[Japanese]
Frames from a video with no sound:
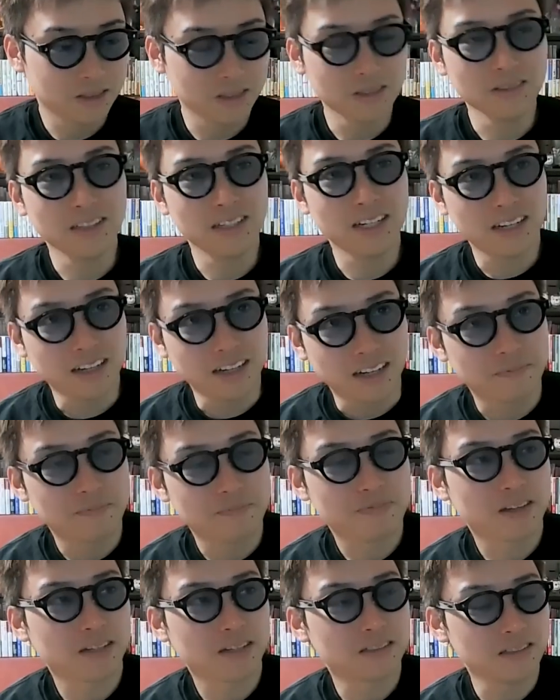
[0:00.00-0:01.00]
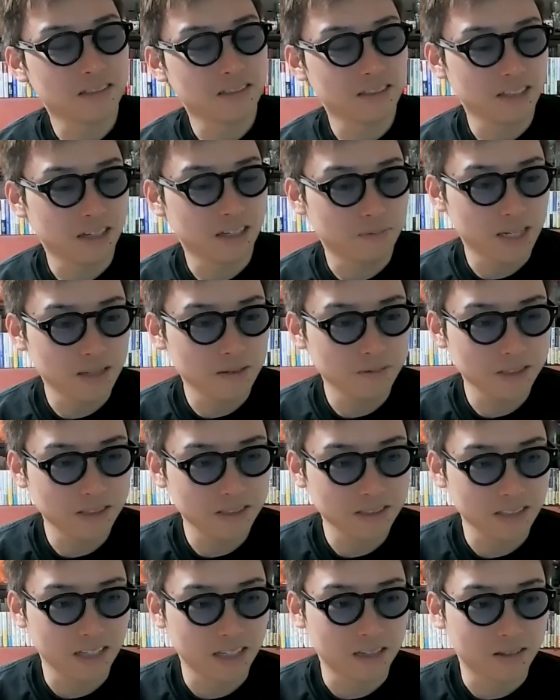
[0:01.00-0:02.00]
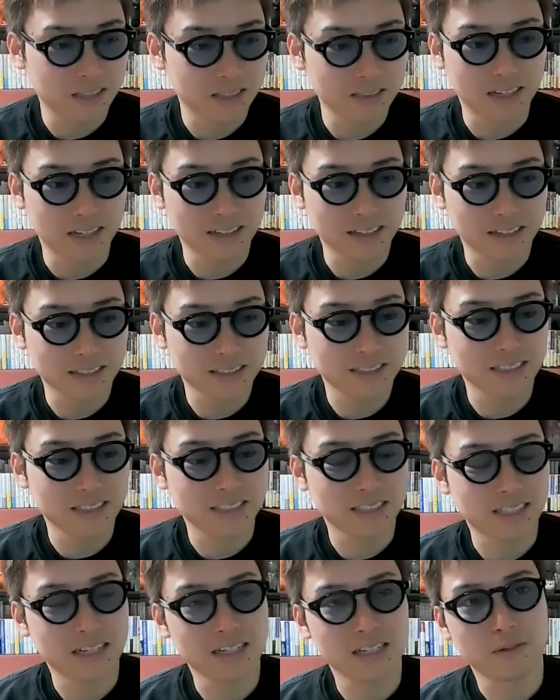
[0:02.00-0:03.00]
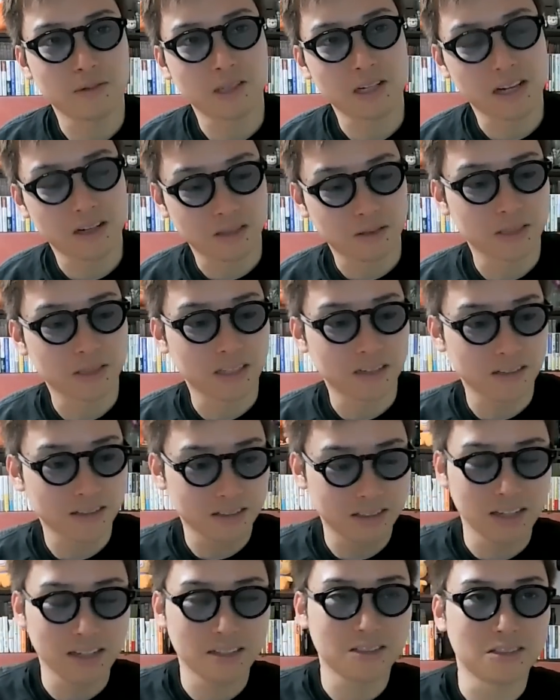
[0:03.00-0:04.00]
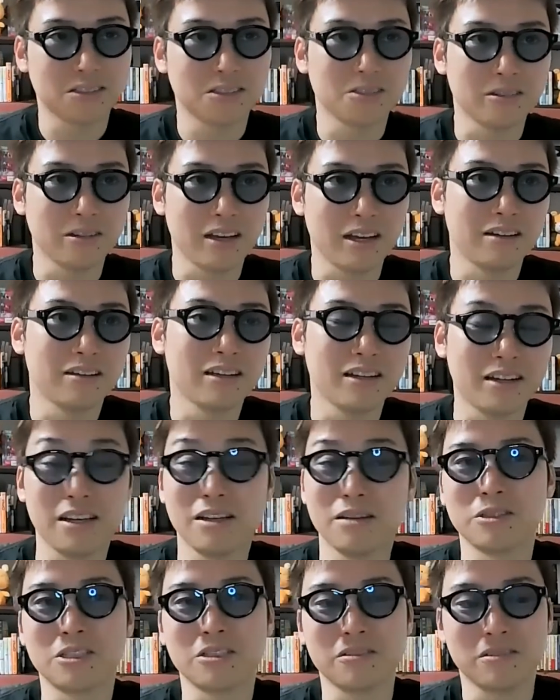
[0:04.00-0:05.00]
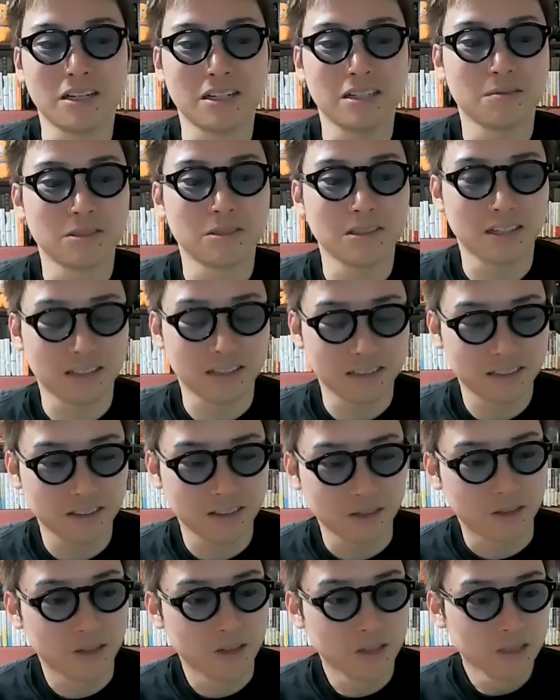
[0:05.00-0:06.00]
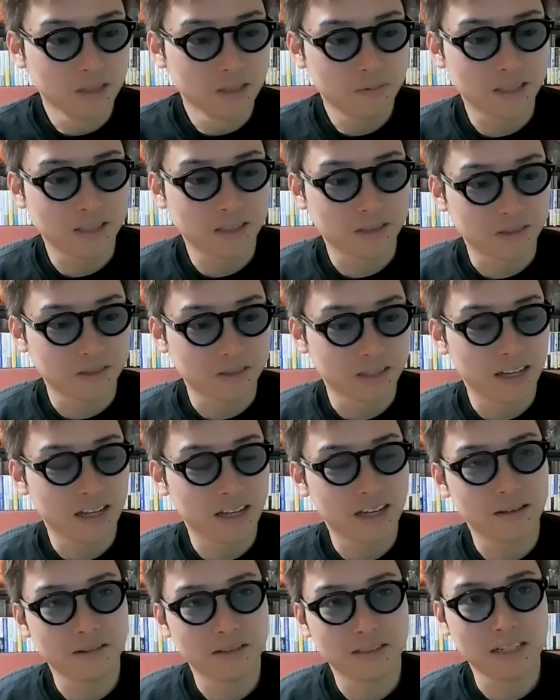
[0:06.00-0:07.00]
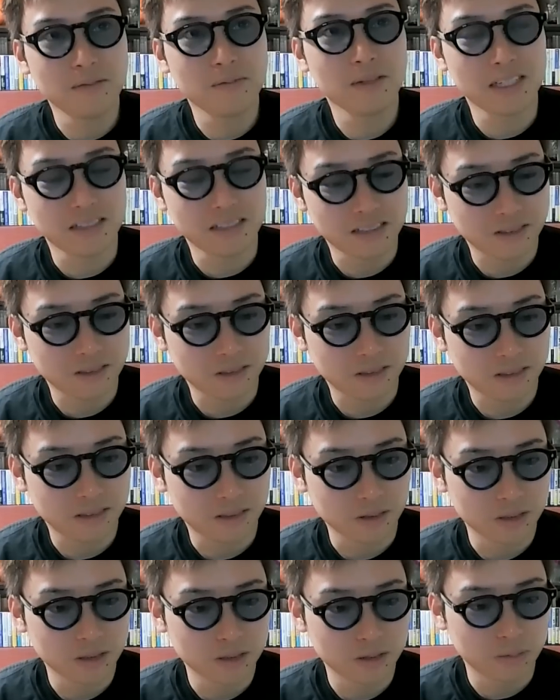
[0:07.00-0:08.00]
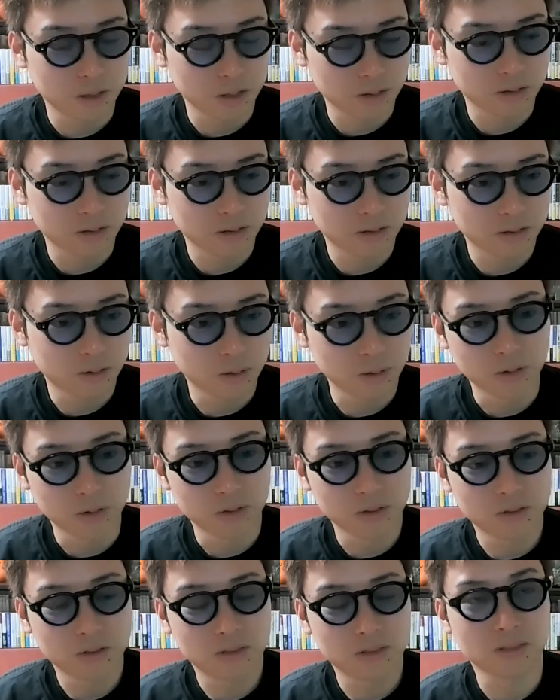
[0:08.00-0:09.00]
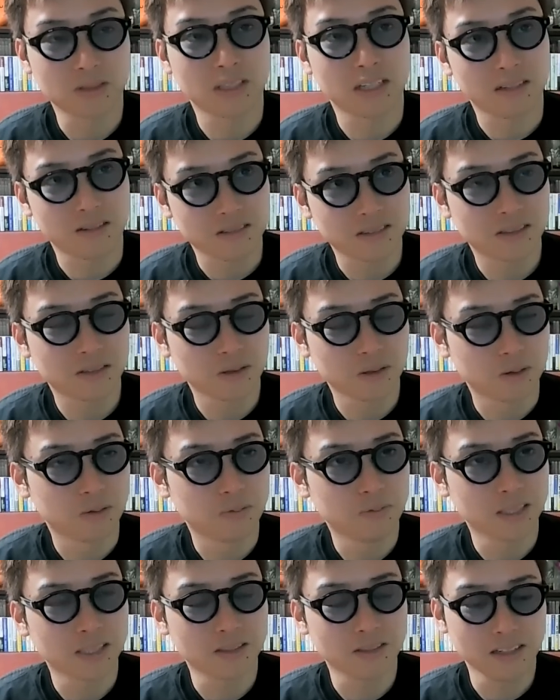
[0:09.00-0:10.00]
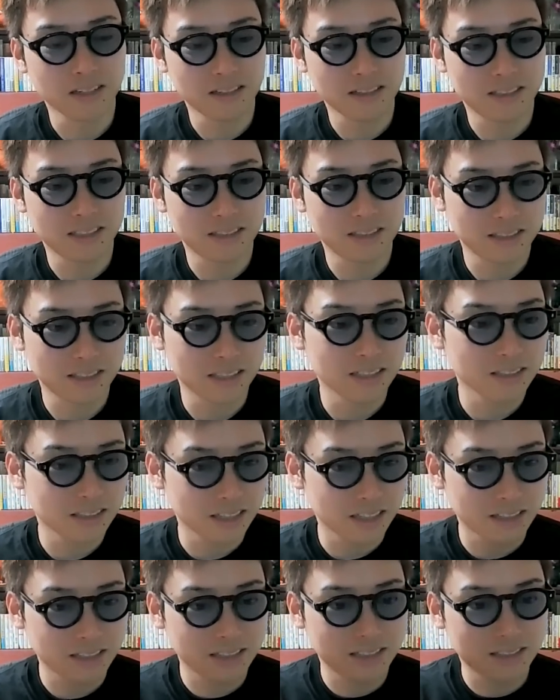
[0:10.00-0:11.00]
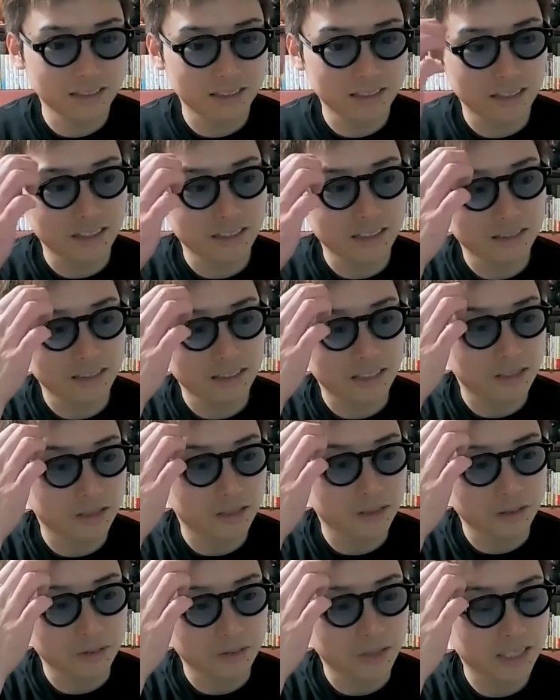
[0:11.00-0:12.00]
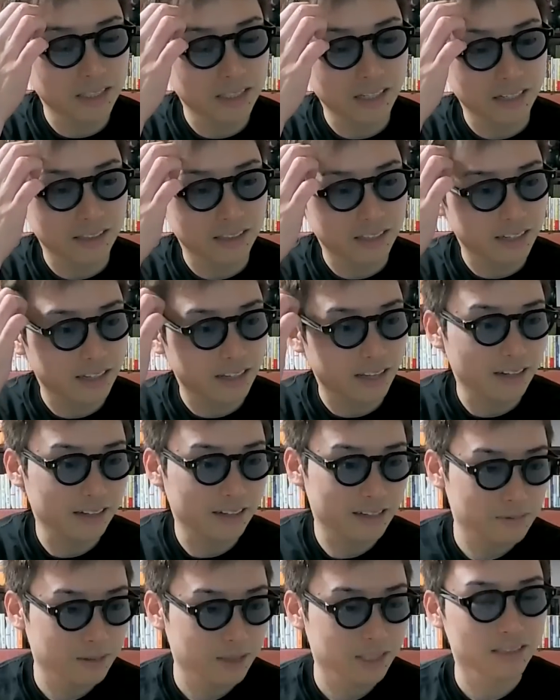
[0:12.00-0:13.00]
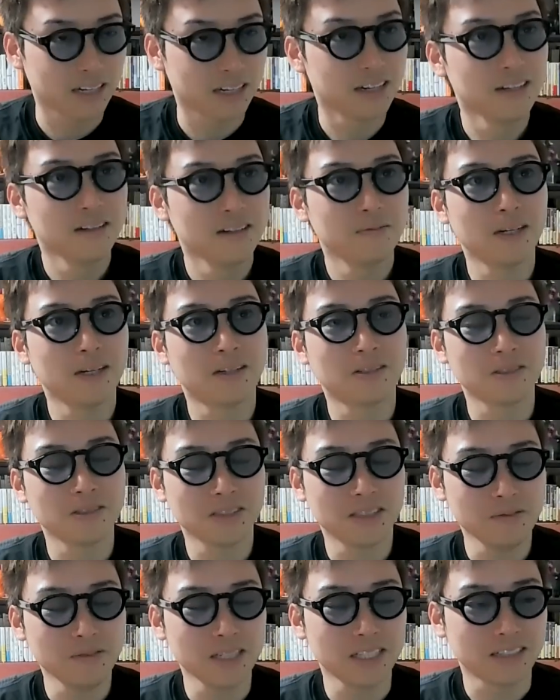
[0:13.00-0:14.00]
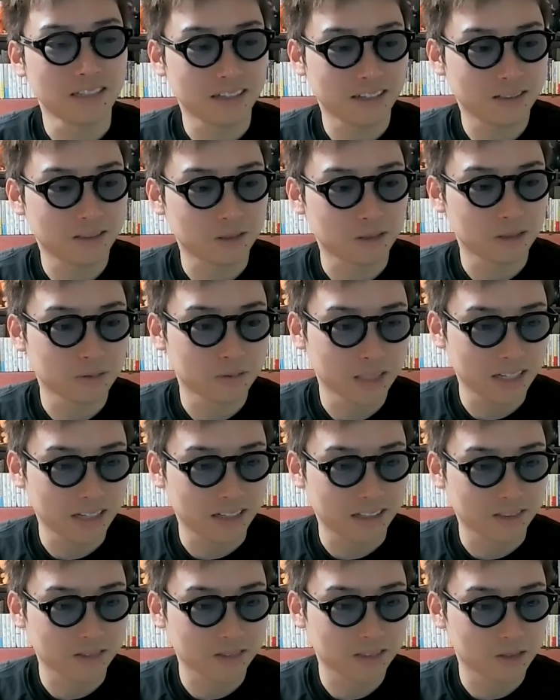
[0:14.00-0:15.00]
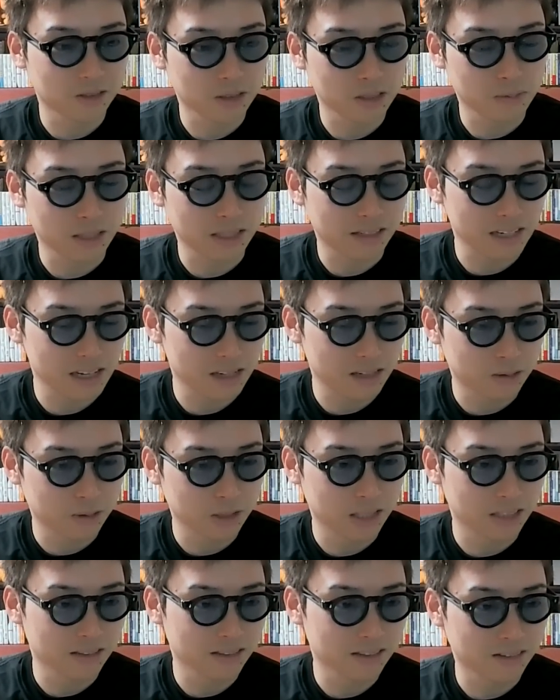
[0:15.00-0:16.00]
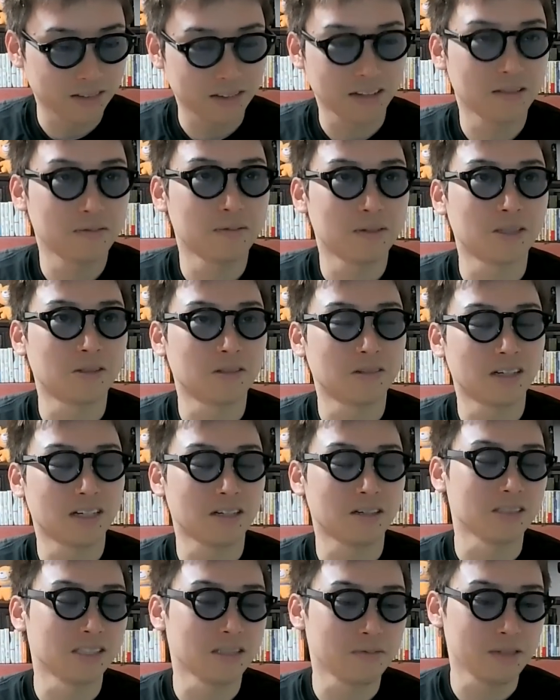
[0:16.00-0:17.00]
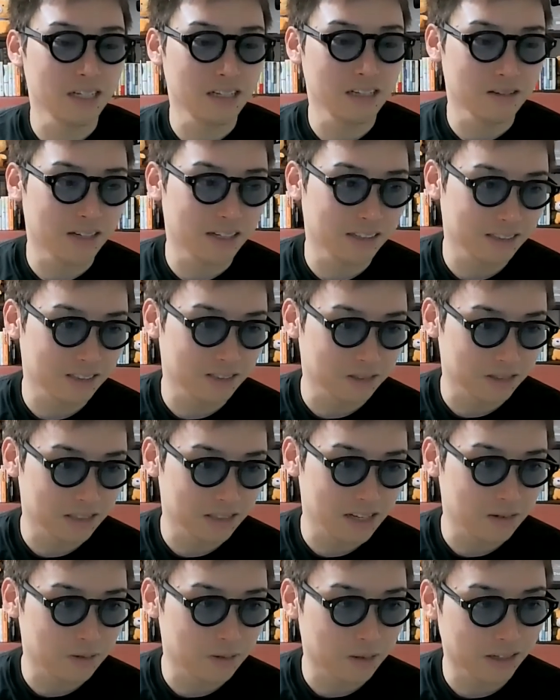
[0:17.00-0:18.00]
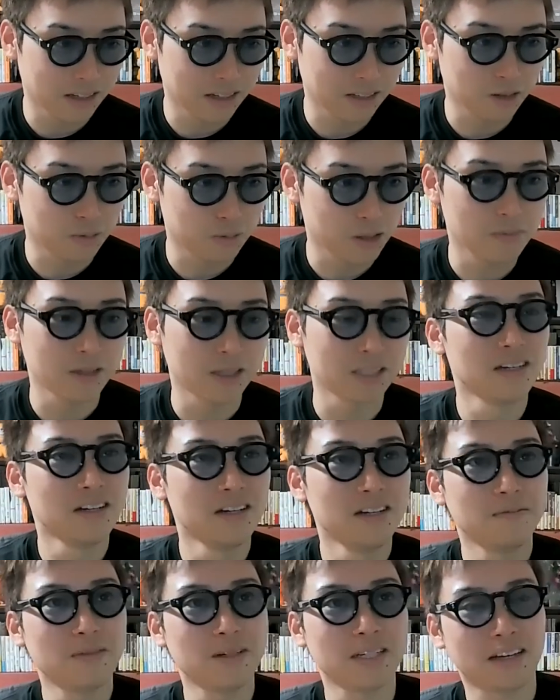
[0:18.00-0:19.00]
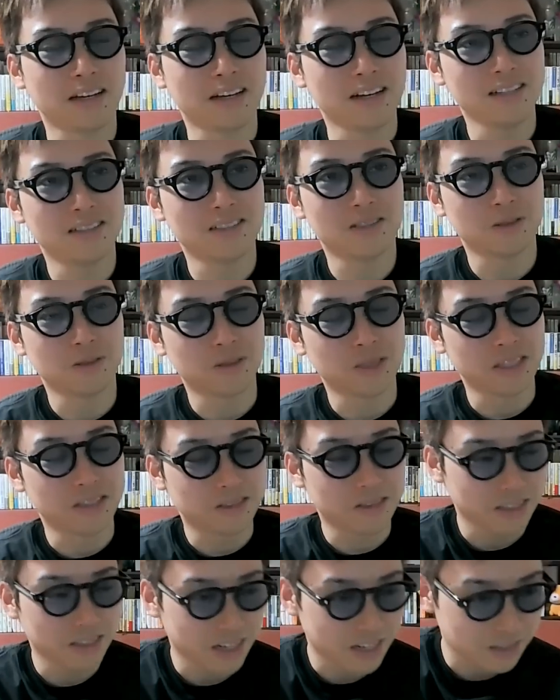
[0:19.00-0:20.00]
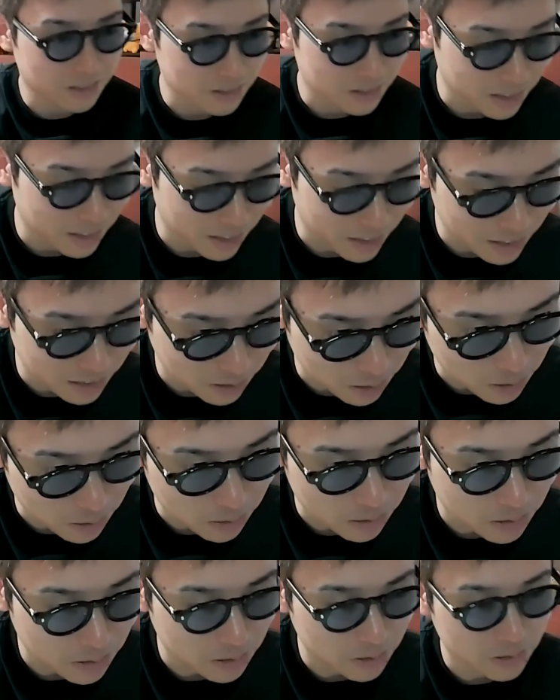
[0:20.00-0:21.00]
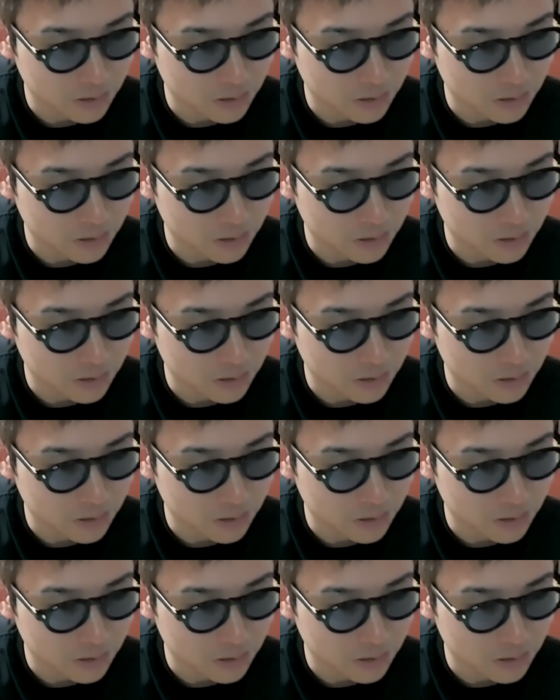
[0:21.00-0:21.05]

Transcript: そんな中、Google が PaLM2 に代わる新しい大規模言語モデルですね。通称 LLM と言われるものなんですけど、まあ、そこで、ジェミニというものを作っているんですけど、まあ、それが近々リリースされるっていう噂が出てきました。まあ、このジェミニがね、とんでもない可能性を秘めた言語モデルなので、まあ、ここからはジェミニの話をしていこうかなと思います。まあ、世界中をひっくり返すんじゃないかと